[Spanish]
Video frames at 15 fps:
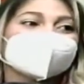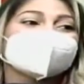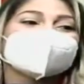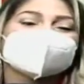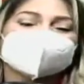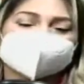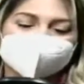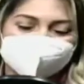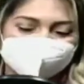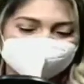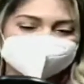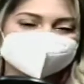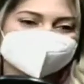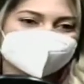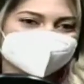loquero. A,
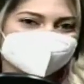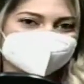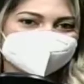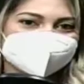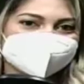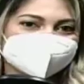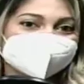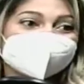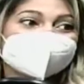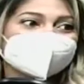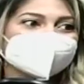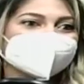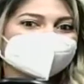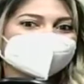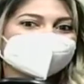ciertamente,
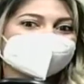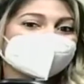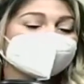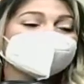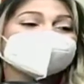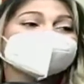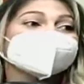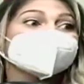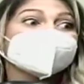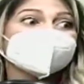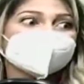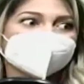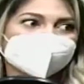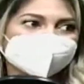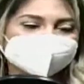aunque realmente
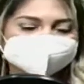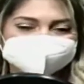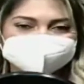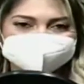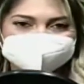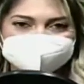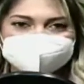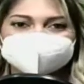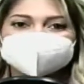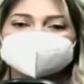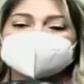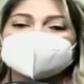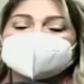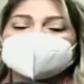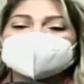no es así.
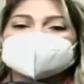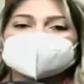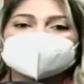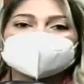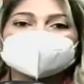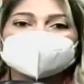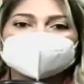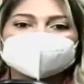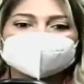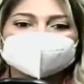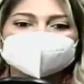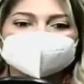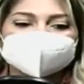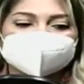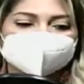Y
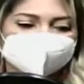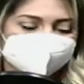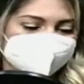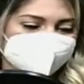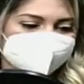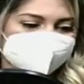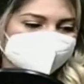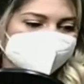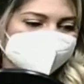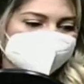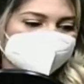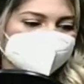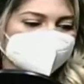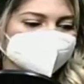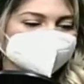eh, en
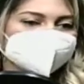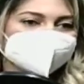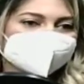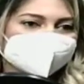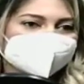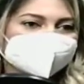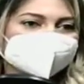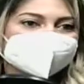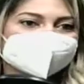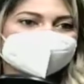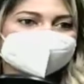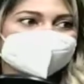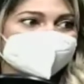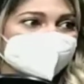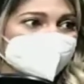la última década
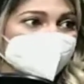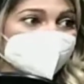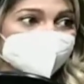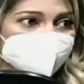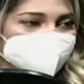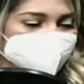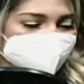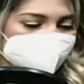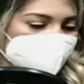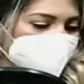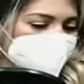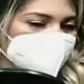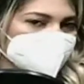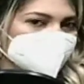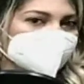y en, los en
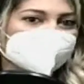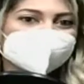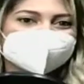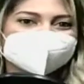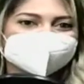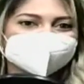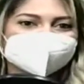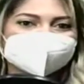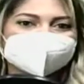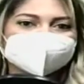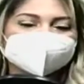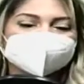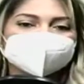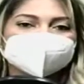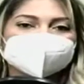el último par de
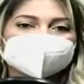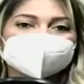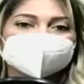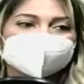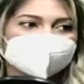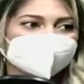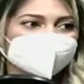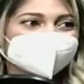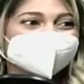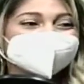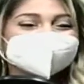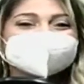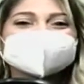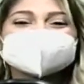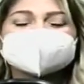años hemos
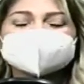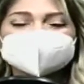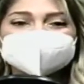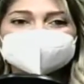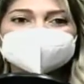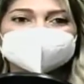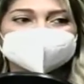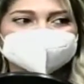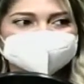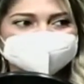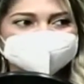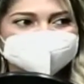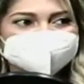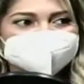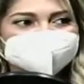visto la
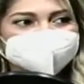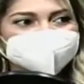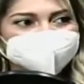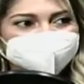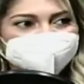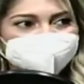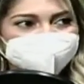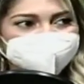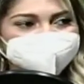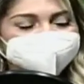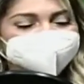importancia que esto tiene